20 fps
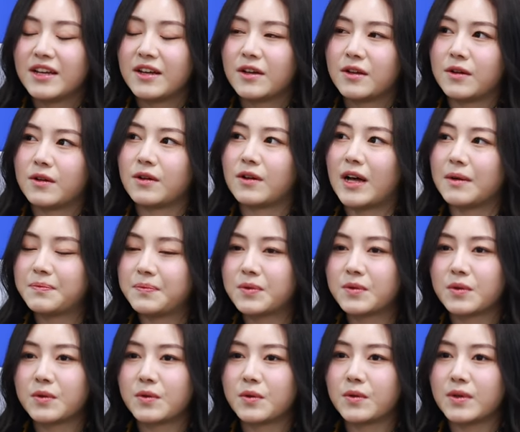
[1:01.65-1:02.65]
어,
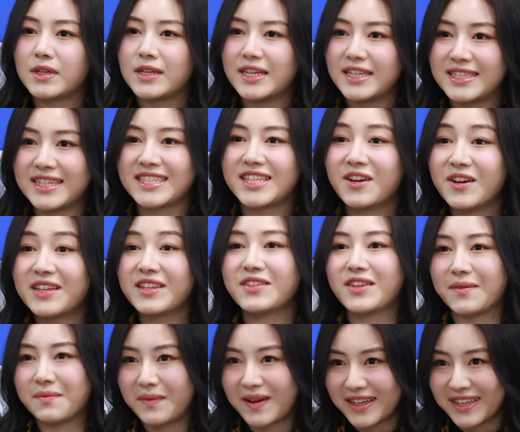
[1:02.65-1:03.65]
앞으로 이제 성인이
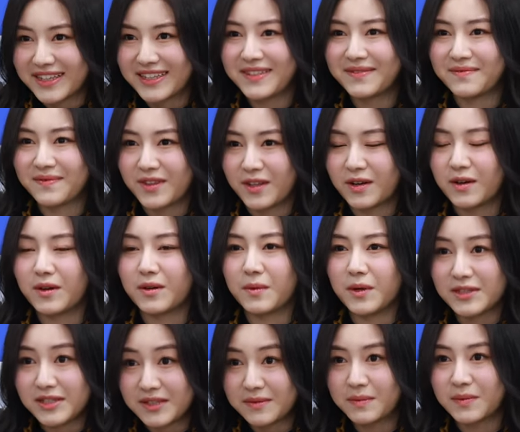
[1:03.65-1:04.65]
된 만큼 더
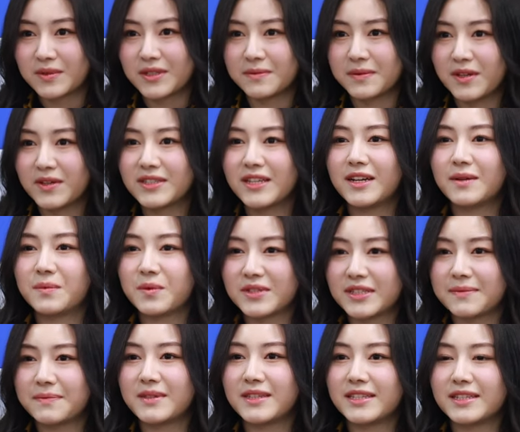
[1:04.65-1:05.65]
멋진 모습, 성장한
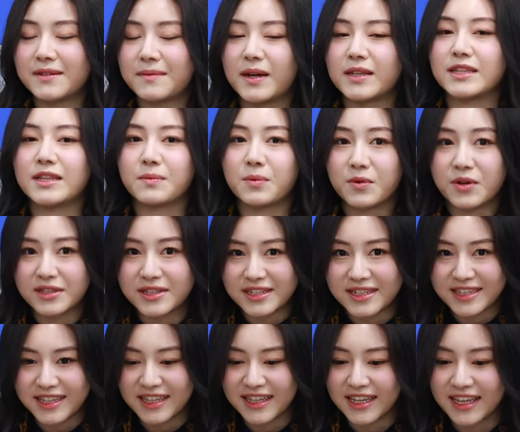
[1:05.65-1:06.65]
모습들 많이
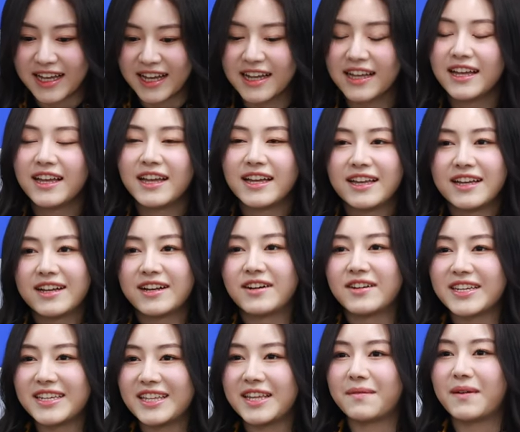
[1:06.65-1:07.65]
보여드릴 테니까
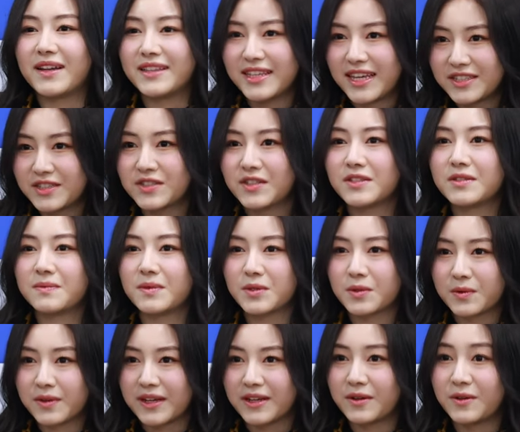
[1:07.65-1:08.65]
기대 많이 해주셨으면
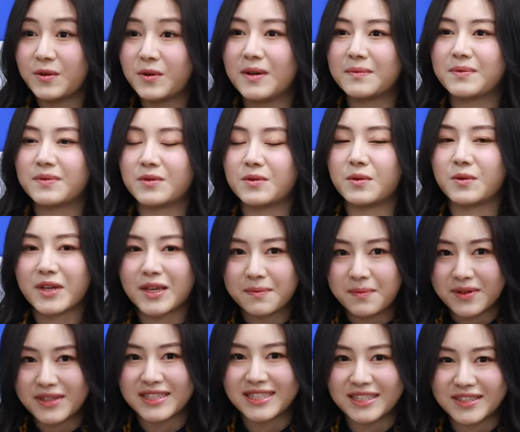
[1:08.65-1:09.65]
좋겠고 앞으로
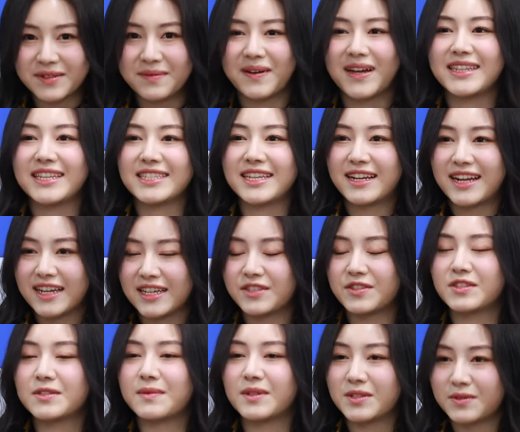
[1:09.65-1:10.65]
로켓펀치도 많이
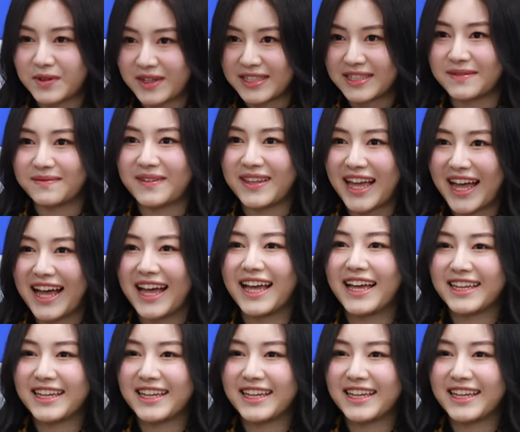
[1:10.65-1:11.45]
사랑해주시면 좋겠습니다.